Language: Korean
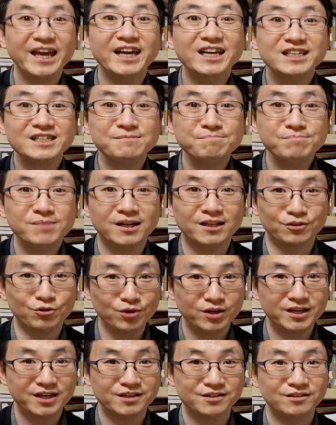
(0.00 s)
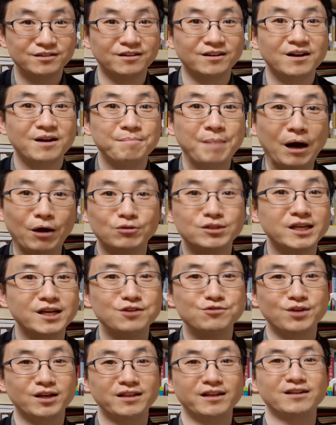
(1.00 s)
핵심만 요약해서 바로 챙길
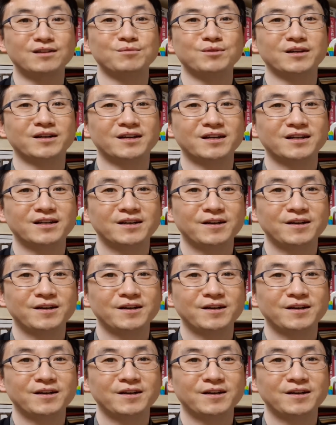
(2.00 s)
수가 있다는 겁니다.